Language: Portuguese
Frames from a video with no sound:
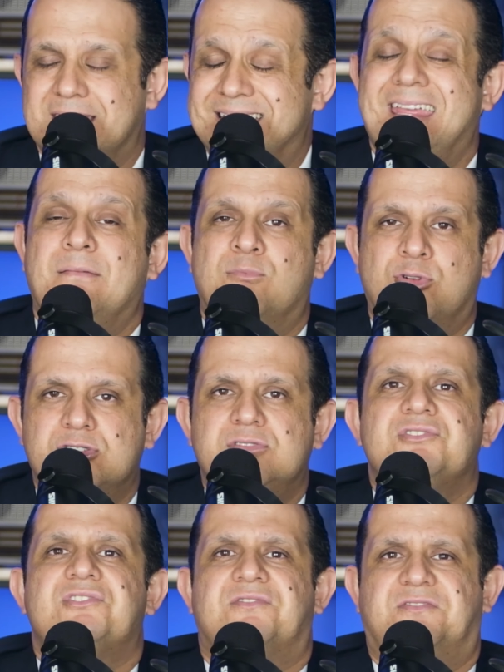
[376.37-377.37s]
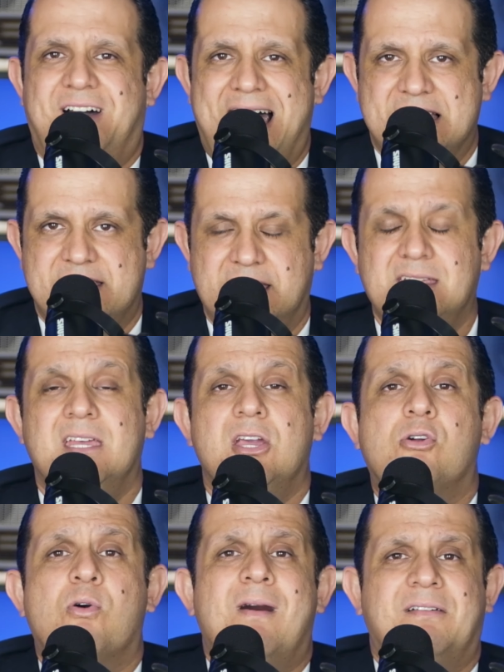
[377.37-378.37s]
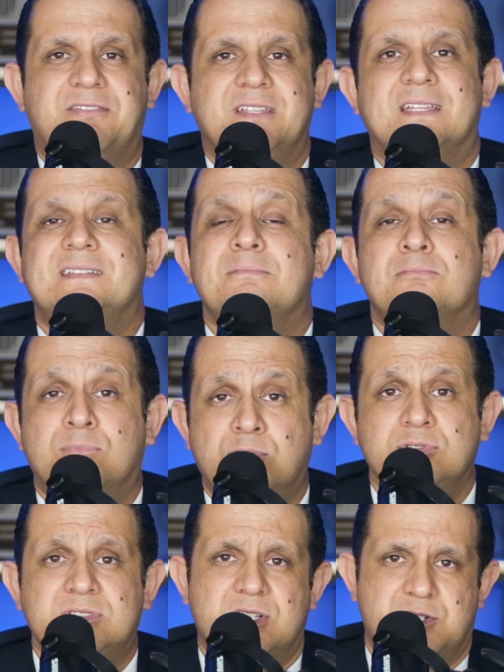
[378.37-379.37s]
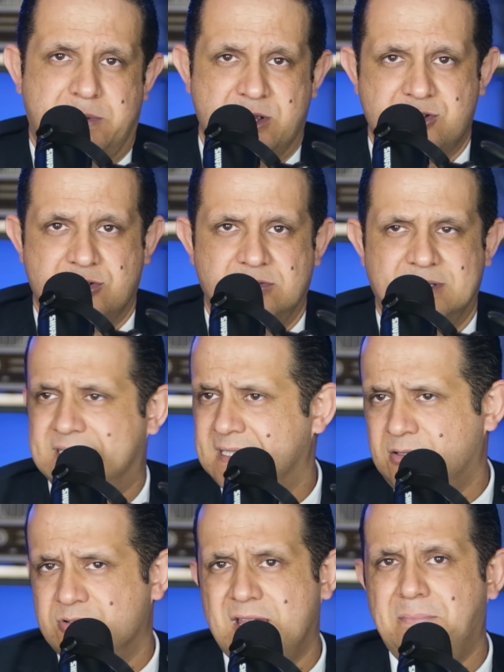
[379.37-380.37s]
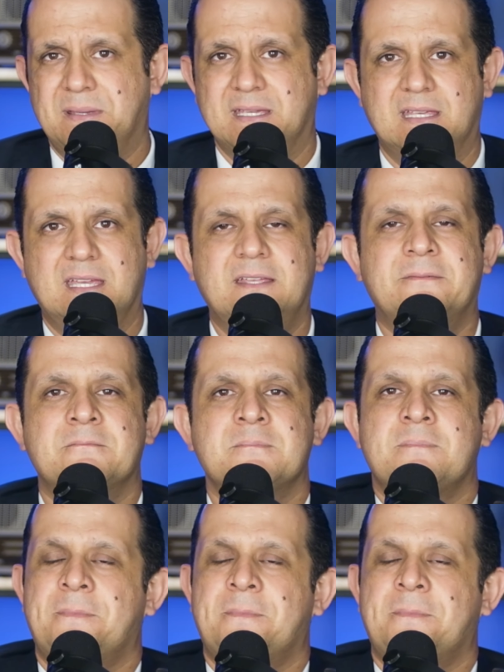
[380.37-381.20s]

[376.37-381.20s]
que demônios fazem com a vida de muitas pessoas. Então já peguei